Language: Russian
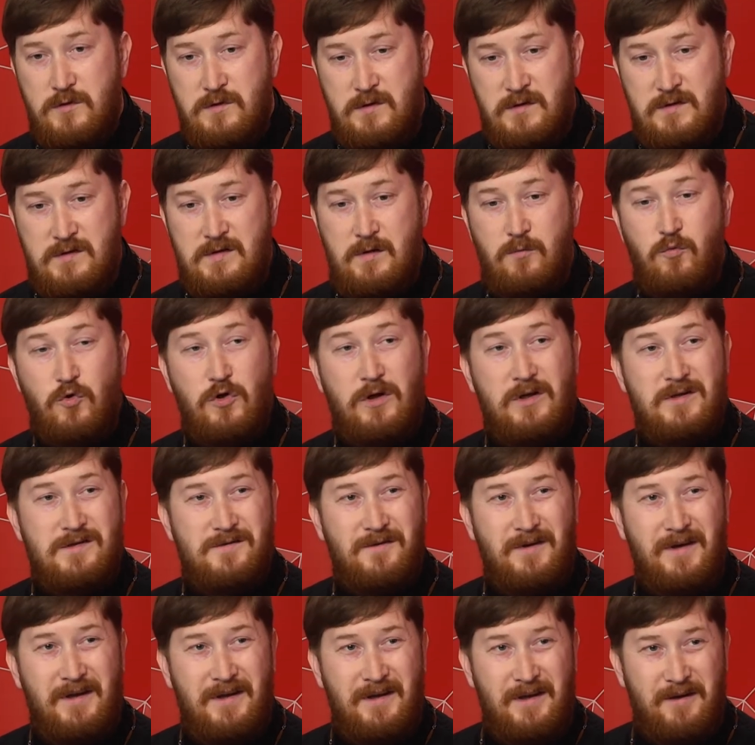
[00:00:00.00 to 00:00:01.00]
само
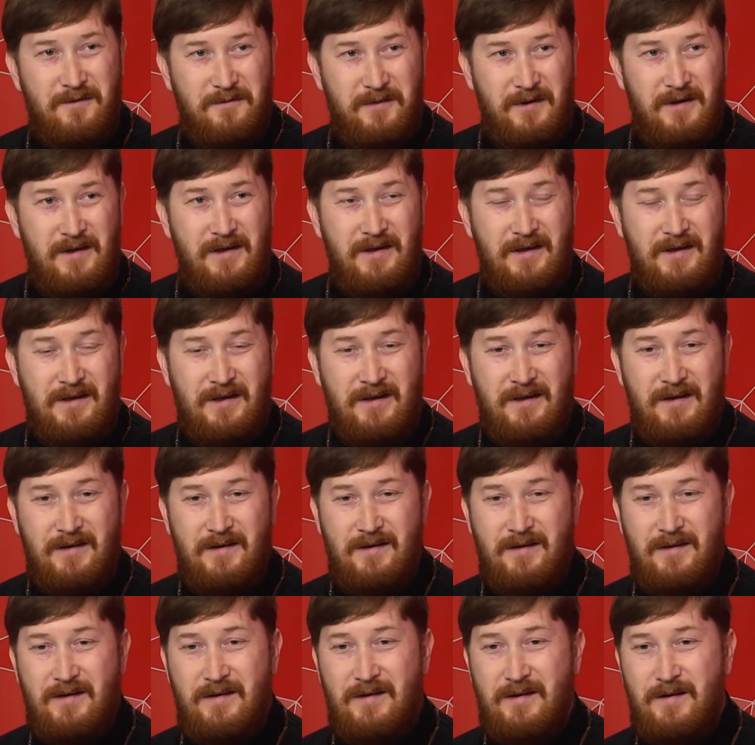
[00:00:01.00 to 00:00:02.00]
название «Великий»
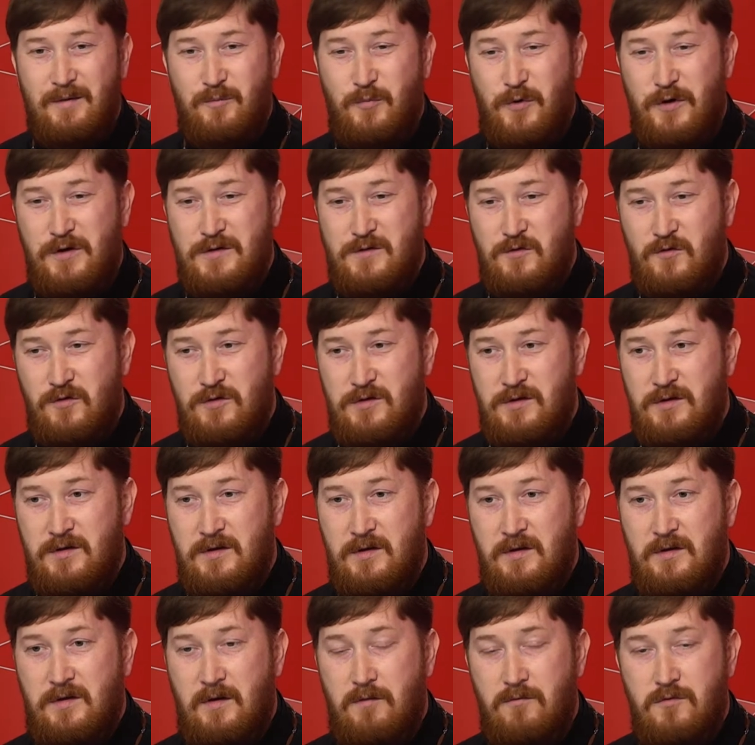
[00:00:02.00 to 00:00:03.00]
э, происходит
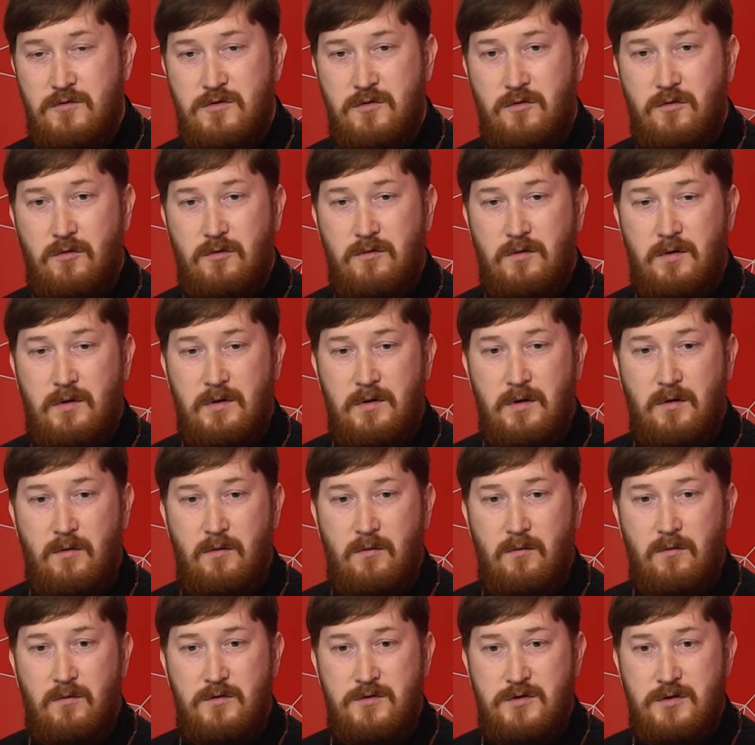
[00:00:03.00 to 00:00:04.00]
от того, что он э,
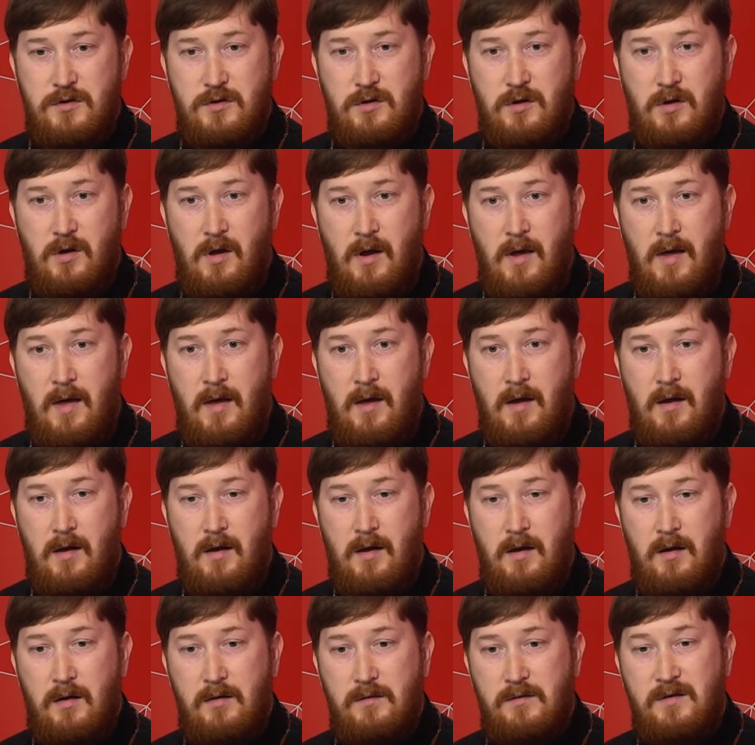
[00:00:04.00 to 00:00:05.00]
очень
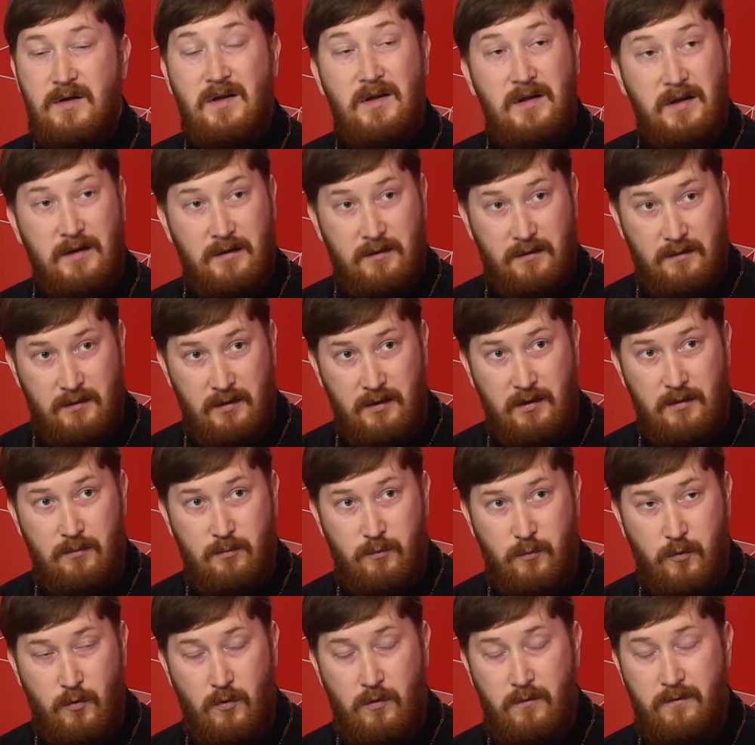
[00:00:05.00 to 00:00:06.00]
длинный
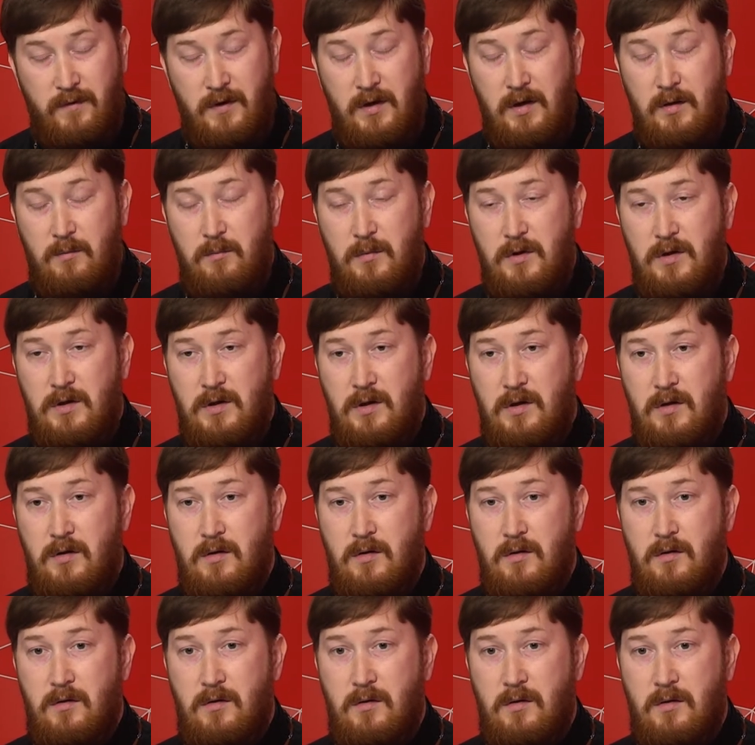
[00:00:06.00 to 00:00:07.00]
по времени
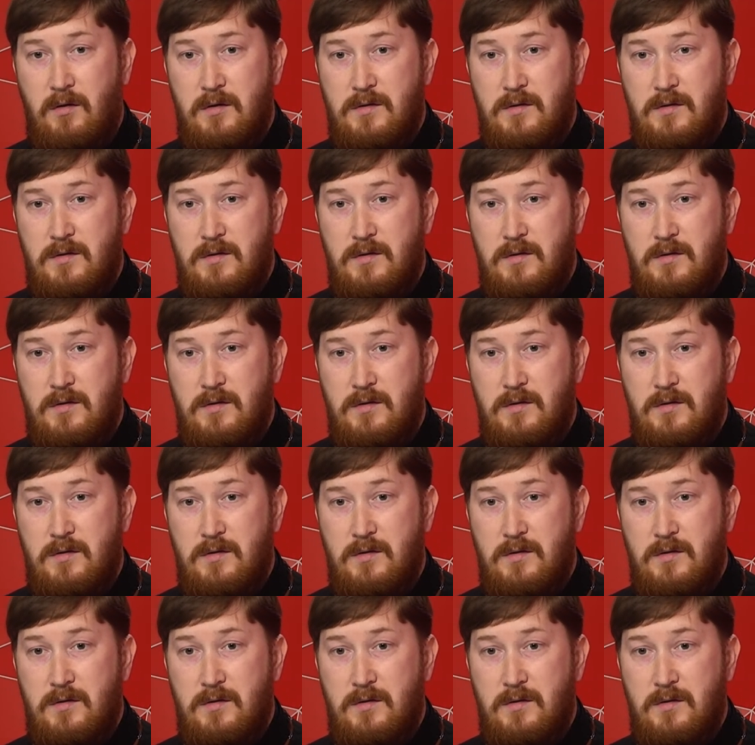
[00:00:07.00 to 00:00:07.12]
э,